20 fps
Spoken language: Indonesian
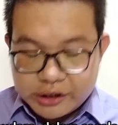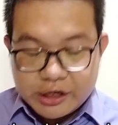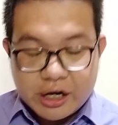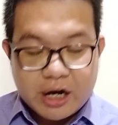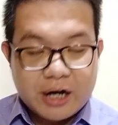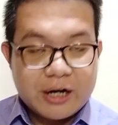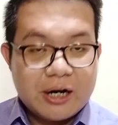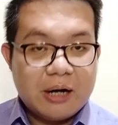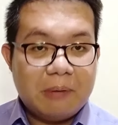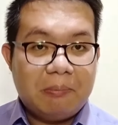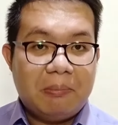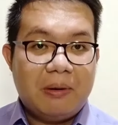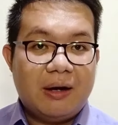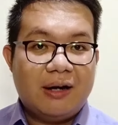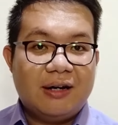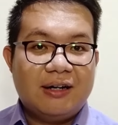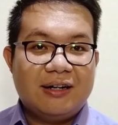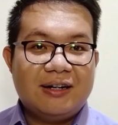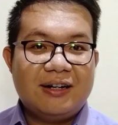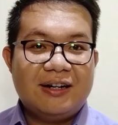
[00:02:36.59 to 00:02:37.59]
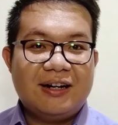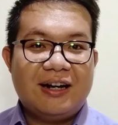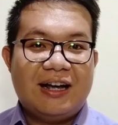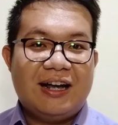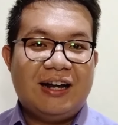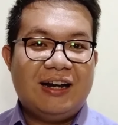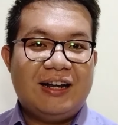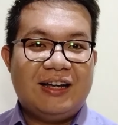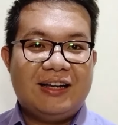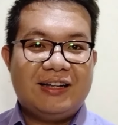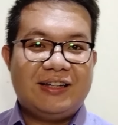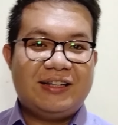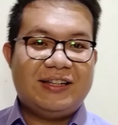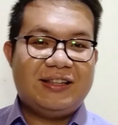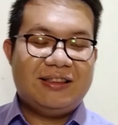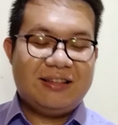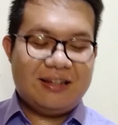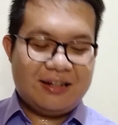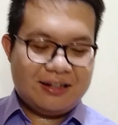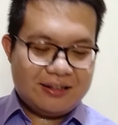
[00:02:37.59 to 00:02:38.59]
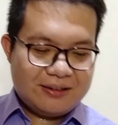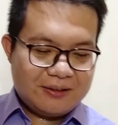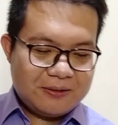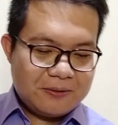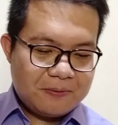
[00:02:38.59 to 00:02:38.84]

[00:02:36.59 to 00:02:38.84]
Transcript: di hadapan Allah kita.